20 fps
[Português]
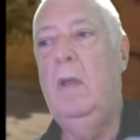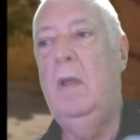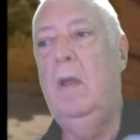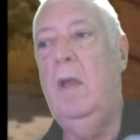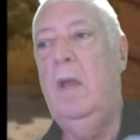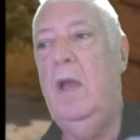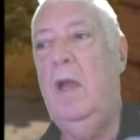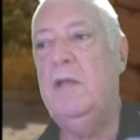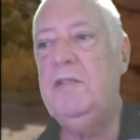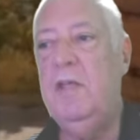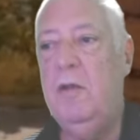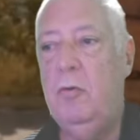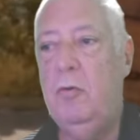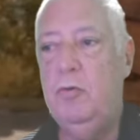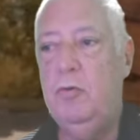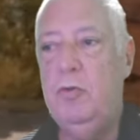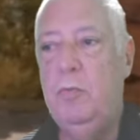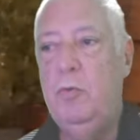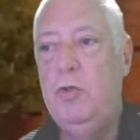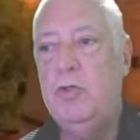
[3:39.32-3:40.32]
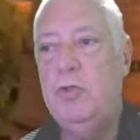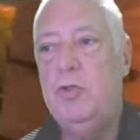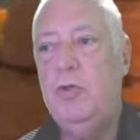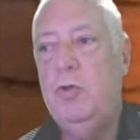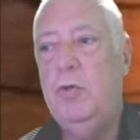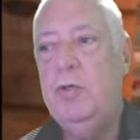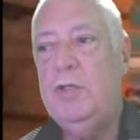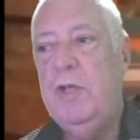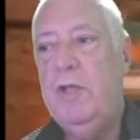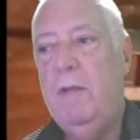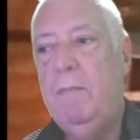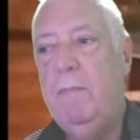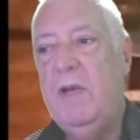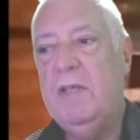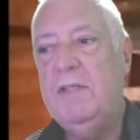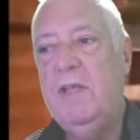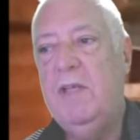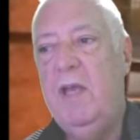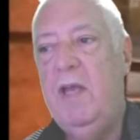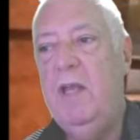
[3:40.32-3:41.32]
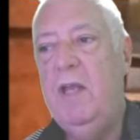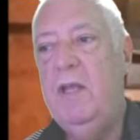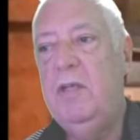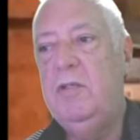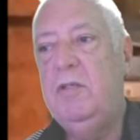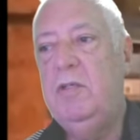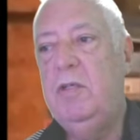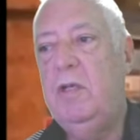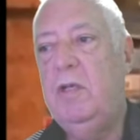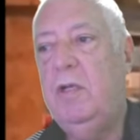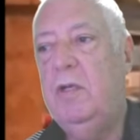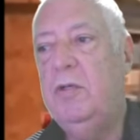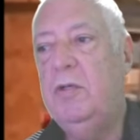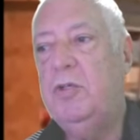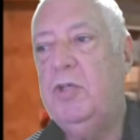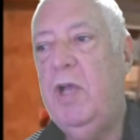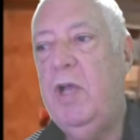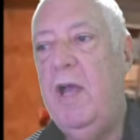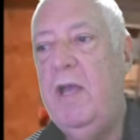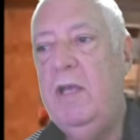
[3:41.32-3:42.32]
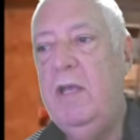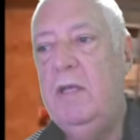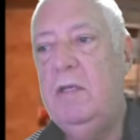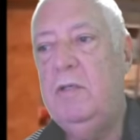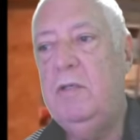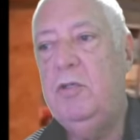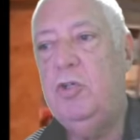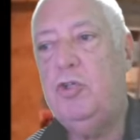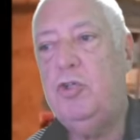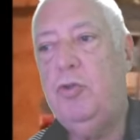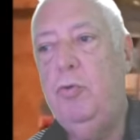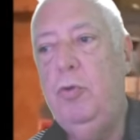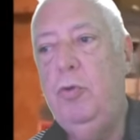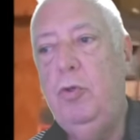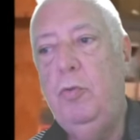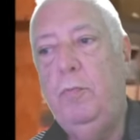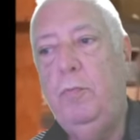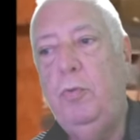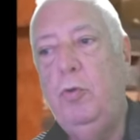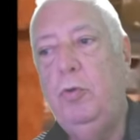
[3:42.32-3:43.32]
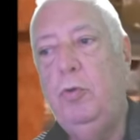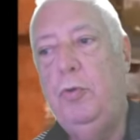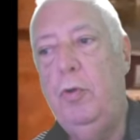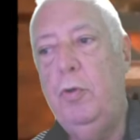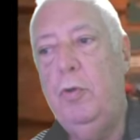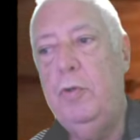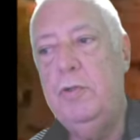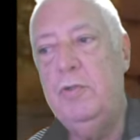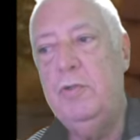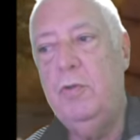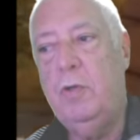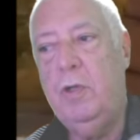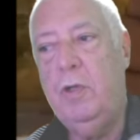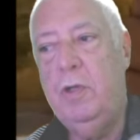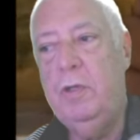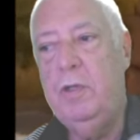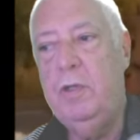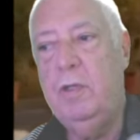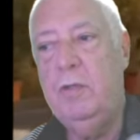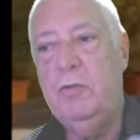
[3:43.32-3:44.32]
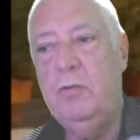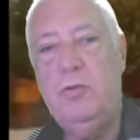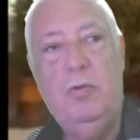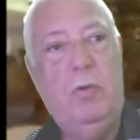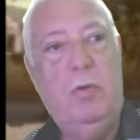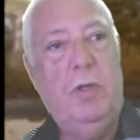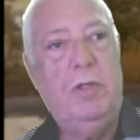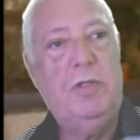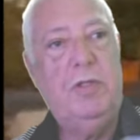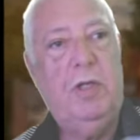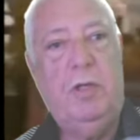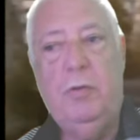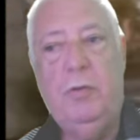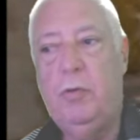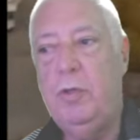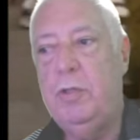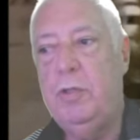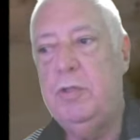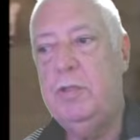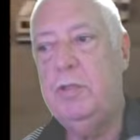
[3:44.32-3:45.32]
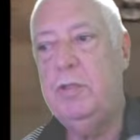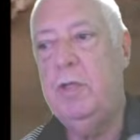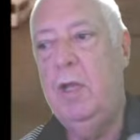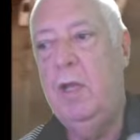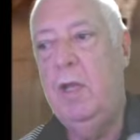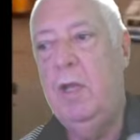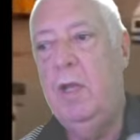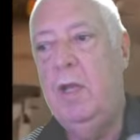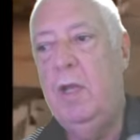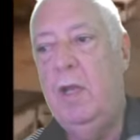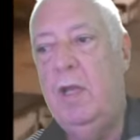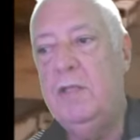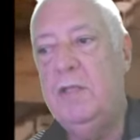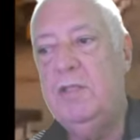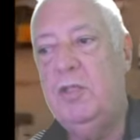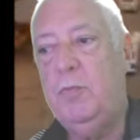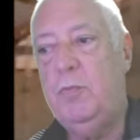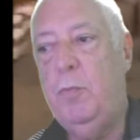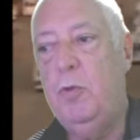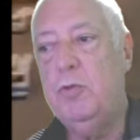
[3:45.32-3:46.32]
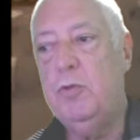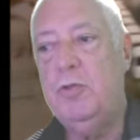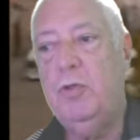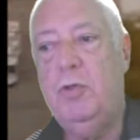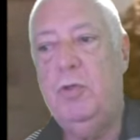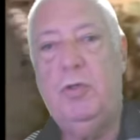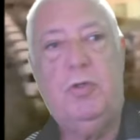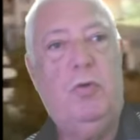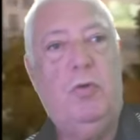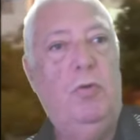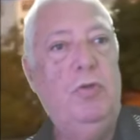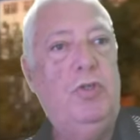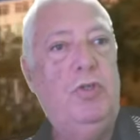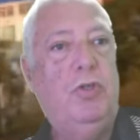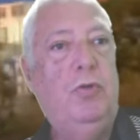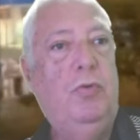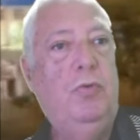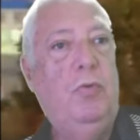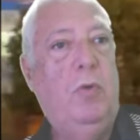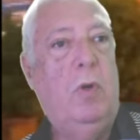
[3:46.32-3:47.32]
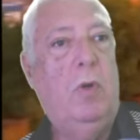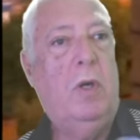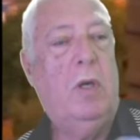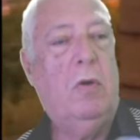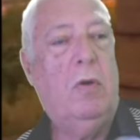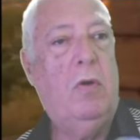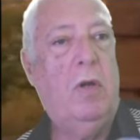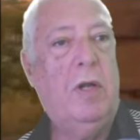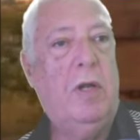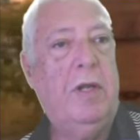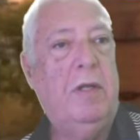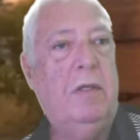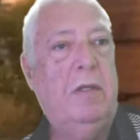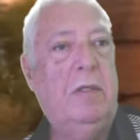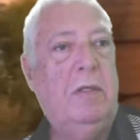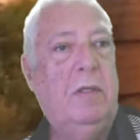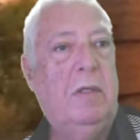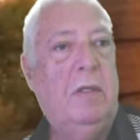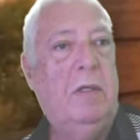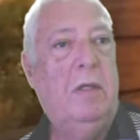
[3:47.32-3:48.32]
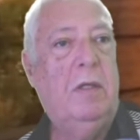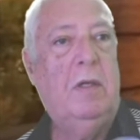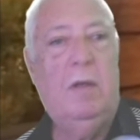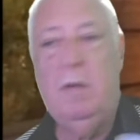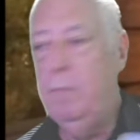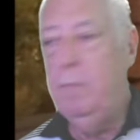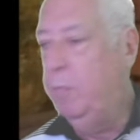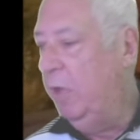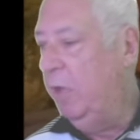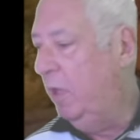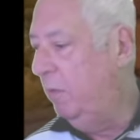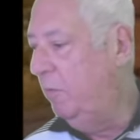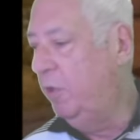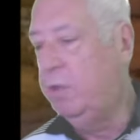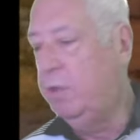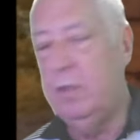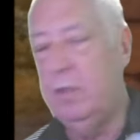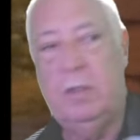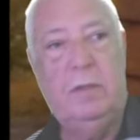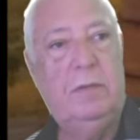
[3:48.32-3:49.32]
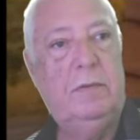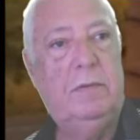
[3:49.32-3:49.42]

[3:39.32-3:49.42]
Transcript: Arsenal de munições na base aérea de Kranskaya destruído por drones ucranianos durante a noite. As explosões continuam agora pela manhã.